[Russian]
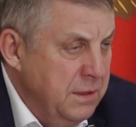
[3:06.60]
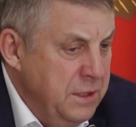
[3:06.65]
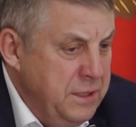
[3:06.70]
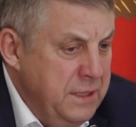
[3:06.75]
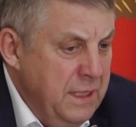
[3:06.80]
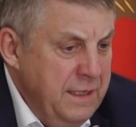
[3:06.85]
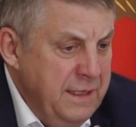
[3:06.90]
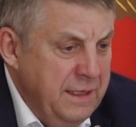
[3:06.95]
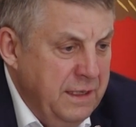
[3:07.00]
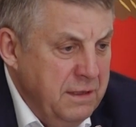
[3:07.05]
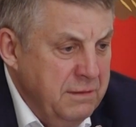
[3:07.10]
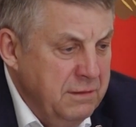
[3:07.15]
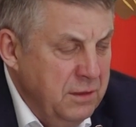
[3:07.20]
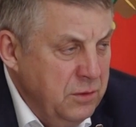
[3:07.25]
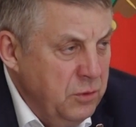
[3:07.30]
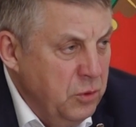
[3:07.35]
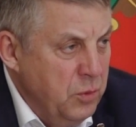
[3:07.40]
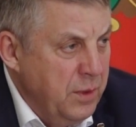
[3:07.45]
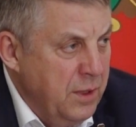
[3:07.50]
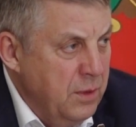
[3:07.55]
начальники
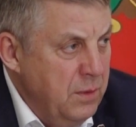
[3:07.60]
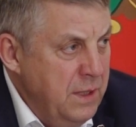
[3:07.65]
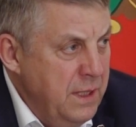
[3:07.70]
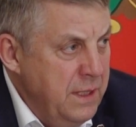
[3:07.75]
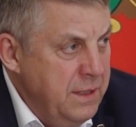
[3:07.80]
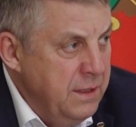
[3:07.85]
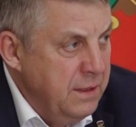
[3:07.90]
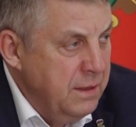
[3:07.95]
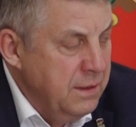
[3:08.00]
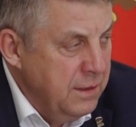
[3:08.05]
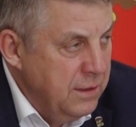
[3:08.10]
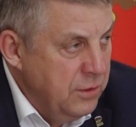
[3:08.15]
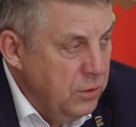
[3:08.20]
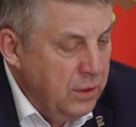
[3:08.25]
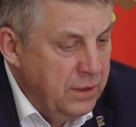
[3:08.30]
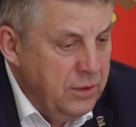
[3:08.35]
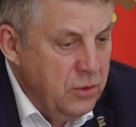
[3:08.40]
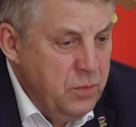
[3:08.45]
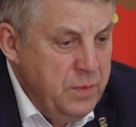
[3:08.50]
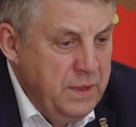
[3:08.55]
главного управления
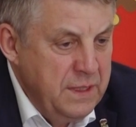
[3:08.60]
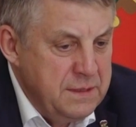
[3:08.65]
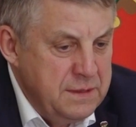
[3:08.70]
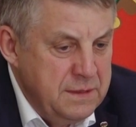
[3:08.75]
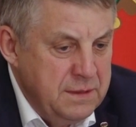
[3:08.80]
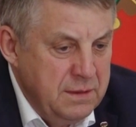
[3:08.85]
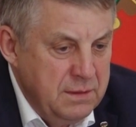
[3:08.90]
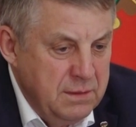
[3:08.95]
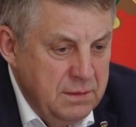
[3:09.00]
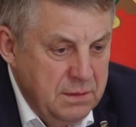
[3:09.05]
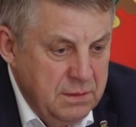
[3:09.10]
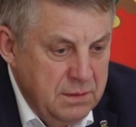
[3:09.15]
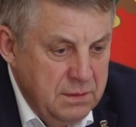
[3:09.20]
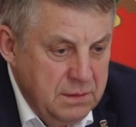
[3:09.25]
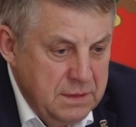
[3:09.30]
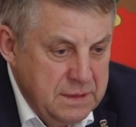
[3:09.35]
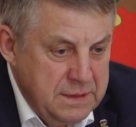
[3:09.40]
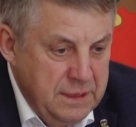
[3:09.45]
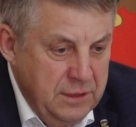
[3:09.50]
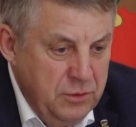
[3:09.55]
только вместе –
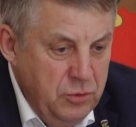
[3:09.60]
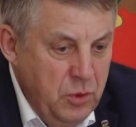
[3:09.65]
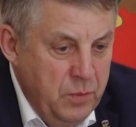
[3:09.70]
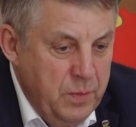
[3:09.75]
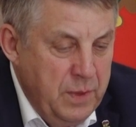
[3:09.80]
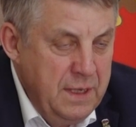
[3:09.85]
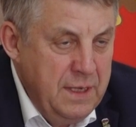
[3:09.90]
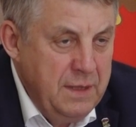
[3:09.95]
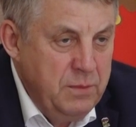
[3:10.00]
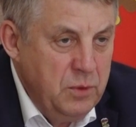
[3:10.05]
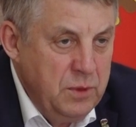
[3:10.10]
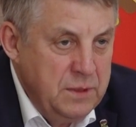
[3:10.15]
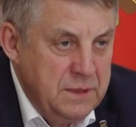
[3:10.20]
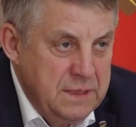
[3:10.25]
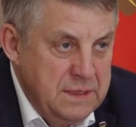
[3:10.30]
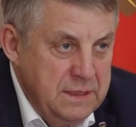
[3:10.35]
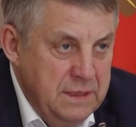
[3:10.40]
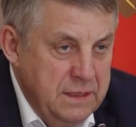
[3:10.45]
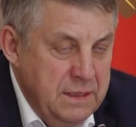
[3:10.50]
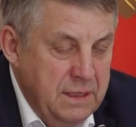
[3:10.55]
Заодно и поля
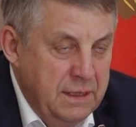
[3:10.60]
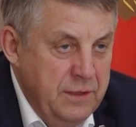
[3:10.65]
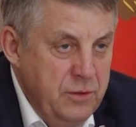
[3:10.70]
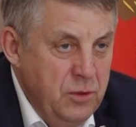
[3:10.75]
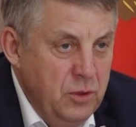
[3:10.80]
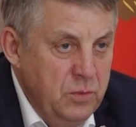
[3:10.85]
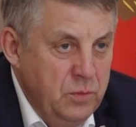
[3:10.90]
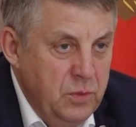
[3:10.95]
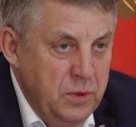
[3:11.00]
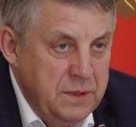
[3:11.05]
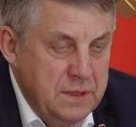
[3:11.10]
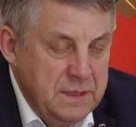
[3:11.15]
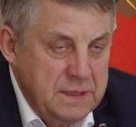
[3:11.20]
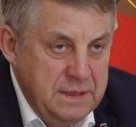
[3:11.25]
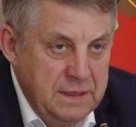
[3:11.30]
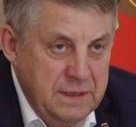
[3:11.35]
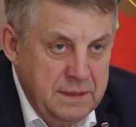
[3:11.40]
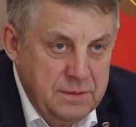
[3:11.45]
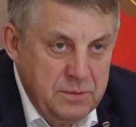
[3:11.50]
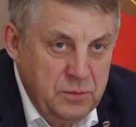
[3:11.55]
будете знать, район будете
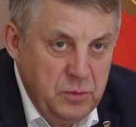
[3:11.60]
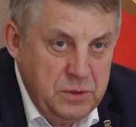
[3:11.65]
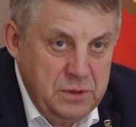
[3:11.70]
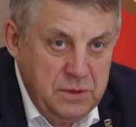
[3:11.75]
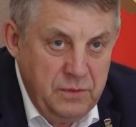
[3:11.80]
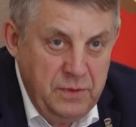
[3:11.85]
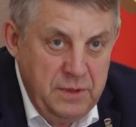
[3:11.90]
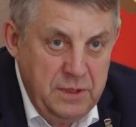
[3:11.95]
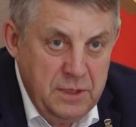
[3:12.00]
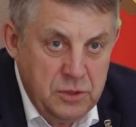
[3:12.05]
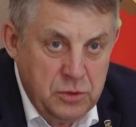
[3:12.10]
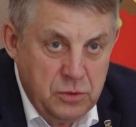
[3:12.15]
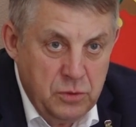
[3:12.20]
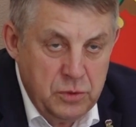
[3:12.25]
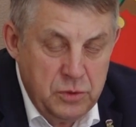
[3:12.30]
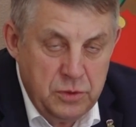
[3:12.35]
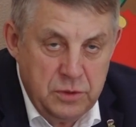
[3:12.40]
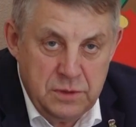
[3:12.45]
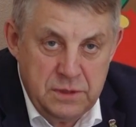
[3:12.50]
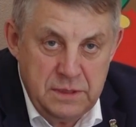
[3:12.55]
знать, будете видеть, что
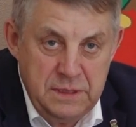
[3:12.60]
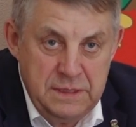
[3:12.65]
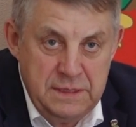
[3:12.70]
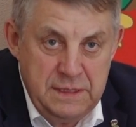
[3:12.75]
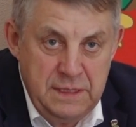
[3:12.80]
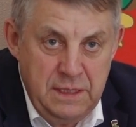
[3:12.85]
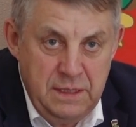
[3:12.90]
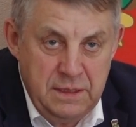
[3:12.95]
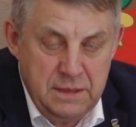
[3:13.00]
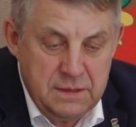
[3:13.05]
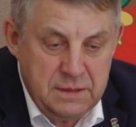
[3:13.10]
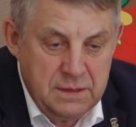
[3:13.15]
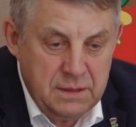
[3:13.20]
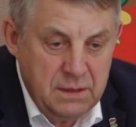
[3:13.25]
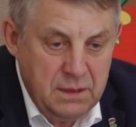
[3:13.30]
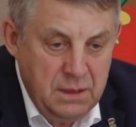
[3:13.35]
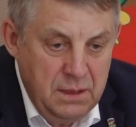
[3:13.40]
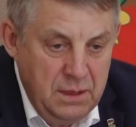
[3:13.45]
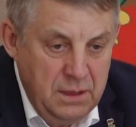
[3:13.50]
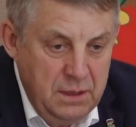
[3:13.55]
сейчас не сеется,
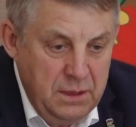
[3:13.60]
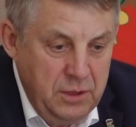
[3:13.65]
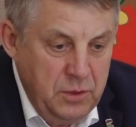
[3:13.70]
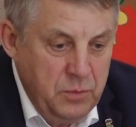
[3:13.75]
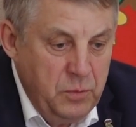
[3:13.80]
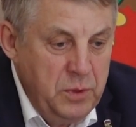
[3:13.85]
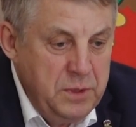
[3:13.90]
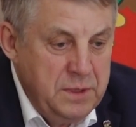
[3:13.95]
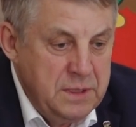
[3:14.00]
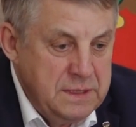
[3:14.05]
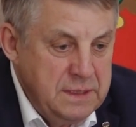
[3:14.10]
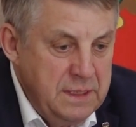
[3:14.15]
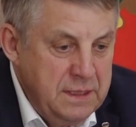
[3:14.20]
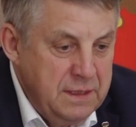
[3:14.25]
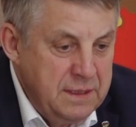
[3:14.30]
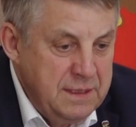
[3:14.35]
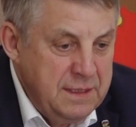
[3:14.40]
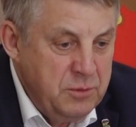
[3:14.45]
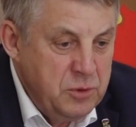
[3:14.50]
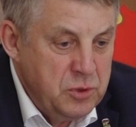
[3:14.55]
и будете знать
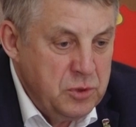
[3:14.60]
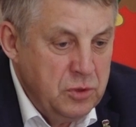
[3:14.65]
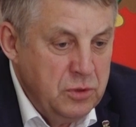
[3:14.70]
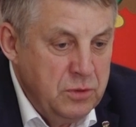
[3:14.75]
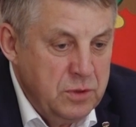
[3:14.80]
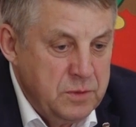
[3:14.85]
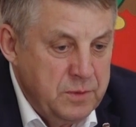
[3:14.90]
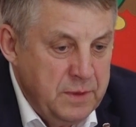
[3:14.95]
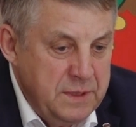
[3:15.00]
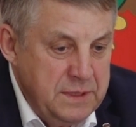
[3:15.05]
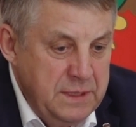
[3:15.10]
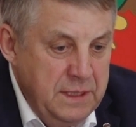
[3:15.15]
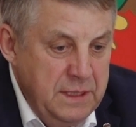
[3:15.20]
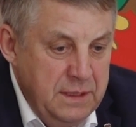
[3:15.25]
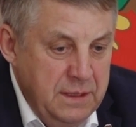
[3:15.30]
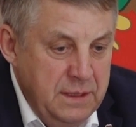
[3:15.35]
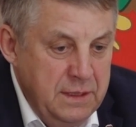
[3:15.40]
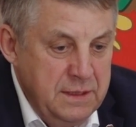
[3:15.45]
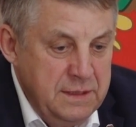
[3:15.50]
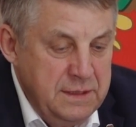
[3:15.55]
хотя бы, что у вас
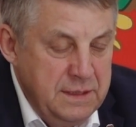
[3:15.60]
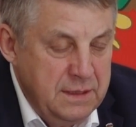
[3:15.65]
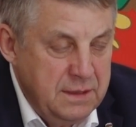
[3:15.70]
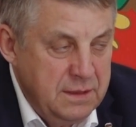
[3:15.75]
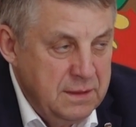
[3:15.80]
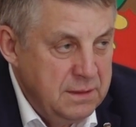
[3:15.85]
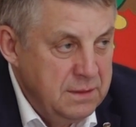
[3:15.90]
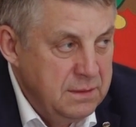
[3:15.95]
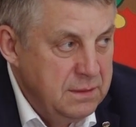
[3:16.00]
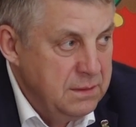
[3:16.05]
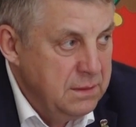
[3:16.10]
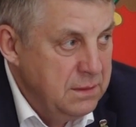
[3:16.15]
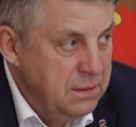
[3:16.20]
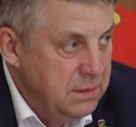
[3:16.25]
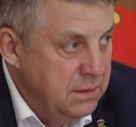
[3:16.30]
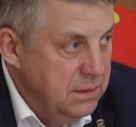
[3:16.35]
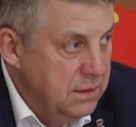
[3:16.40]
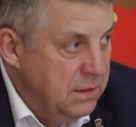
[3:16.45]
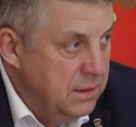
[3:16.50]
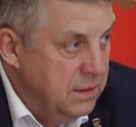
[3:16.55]
посеяно и где.
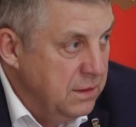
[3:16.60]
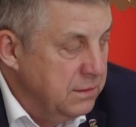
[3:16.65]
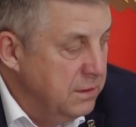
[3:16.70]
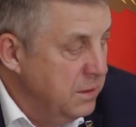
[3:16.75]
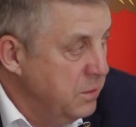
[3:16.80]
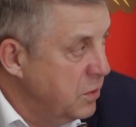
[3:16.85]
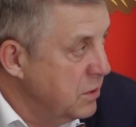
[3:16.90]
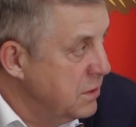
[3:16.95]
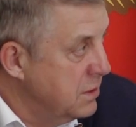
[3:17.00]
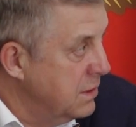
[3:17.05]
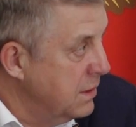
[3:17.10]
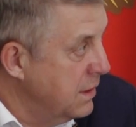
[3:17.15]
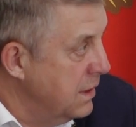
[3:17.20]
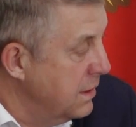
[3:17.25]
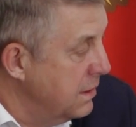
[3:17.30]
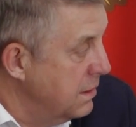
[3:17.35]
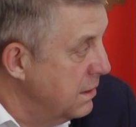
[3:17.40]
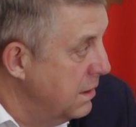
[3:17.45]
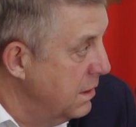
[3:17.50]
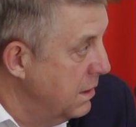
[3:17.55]
Это вам просто
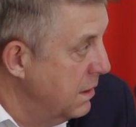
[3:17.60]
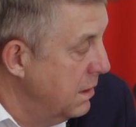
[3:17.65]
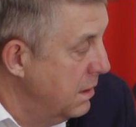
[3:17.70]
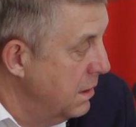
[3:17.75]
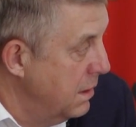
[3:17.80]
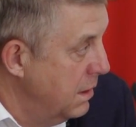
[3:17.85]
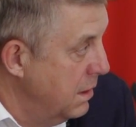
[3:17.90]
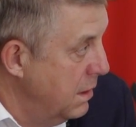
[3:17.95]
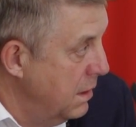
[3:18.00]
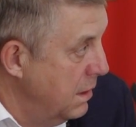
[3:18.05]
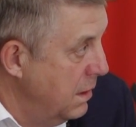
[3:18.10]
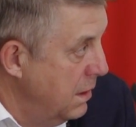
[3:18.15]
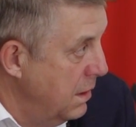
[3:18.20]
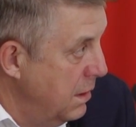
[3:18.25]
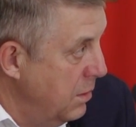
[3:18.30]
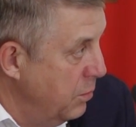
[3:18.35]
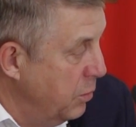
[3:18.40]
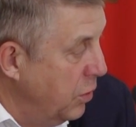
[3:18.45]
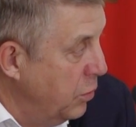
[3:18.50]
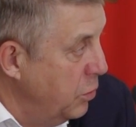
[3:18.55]
как
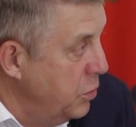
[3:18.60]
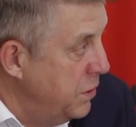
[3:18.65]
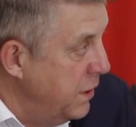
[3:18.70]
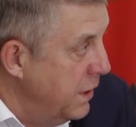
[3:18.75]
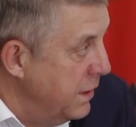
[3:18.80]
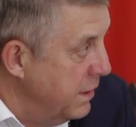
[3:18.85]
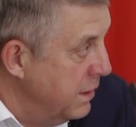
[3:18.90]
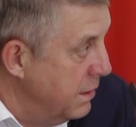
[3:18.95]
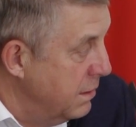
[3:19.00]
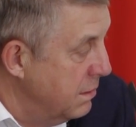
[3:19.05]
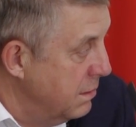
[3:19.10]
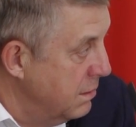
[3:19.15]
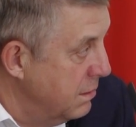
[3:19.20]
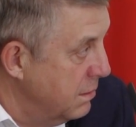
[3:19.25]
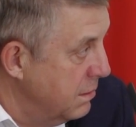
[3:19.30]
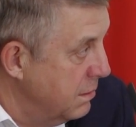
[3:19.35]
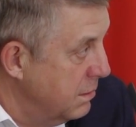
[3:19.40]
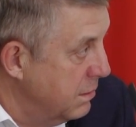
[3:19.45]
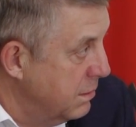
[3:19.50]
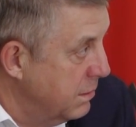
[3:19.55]
поручение.
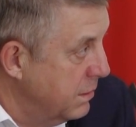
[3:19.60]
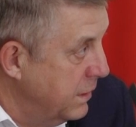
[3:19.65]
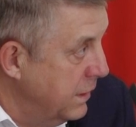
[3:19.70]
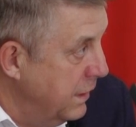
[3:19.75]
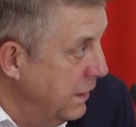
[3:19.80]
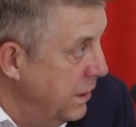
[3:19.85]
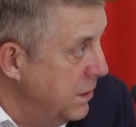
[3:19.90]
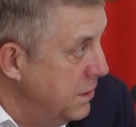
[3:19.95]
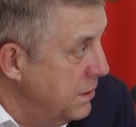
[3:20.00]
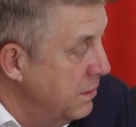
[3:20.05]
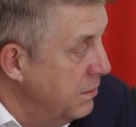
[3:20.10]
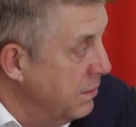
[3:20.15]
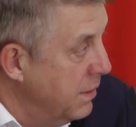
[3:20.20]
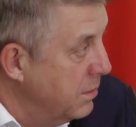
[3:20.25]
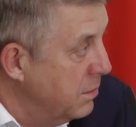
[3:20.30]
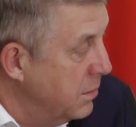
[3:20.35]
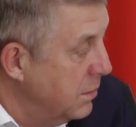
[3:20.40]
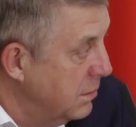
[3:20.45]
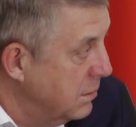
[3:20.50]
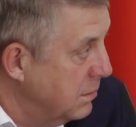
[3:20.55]
Есть. И лично
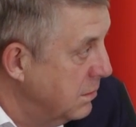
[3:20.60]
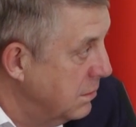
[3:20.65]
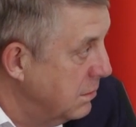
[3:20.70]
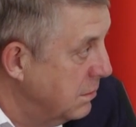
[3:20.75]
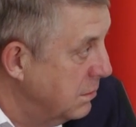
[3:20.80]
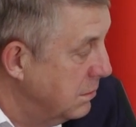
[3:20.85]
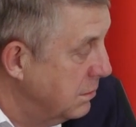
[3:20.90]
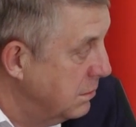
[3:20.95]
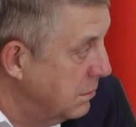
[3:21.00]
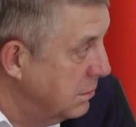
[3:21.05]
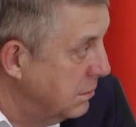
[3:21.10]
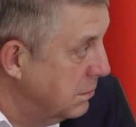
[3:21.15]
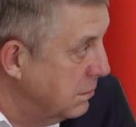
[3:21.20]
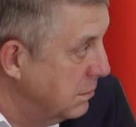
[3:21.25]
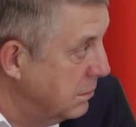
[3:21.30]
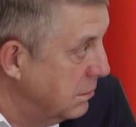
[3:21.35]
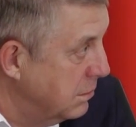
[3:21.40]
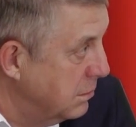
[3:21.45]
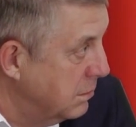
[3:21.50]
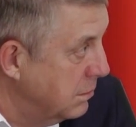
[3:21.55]
вам. Так точно,
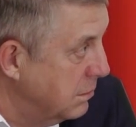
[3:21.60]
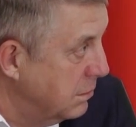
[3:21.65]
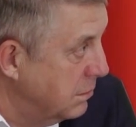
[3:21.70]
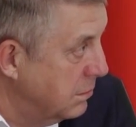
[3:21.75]
Александр